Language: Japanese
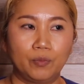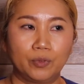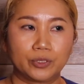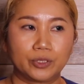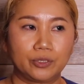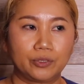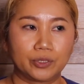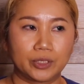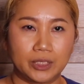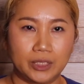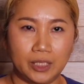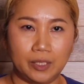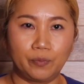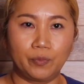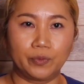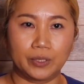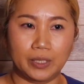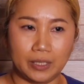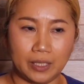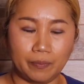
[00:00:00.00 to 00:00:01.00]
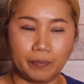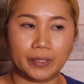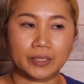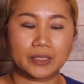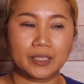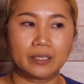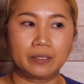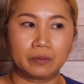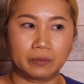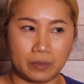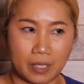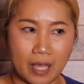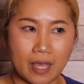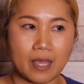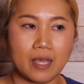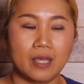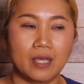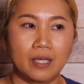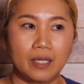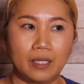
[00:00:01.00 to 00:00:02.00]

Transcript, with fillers: もちろん死人も出てませんので、